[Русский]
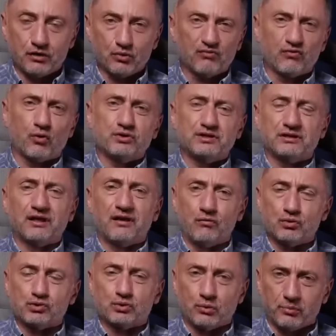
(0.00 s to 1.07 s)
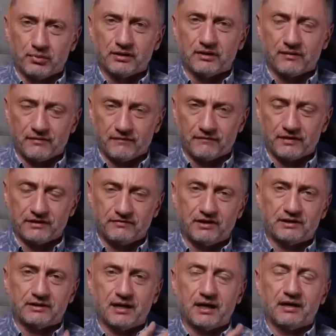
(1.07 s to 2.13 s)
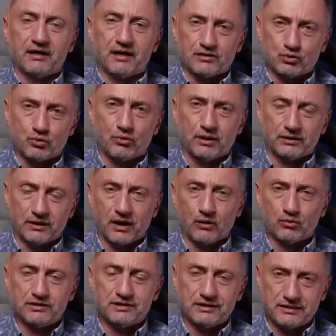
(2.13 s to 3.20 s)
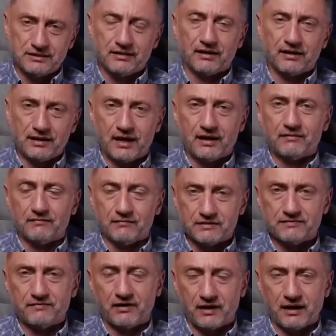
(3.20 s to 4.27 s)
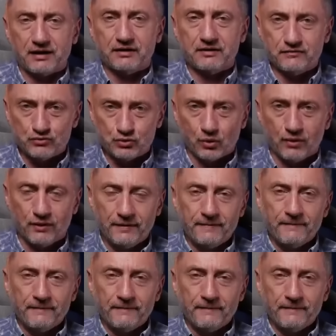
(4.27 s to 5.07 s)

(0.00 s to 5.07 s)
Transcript: Ну, вроде того, что было в ответ на иранскую атаку. Снесли радар в Исфахане и все.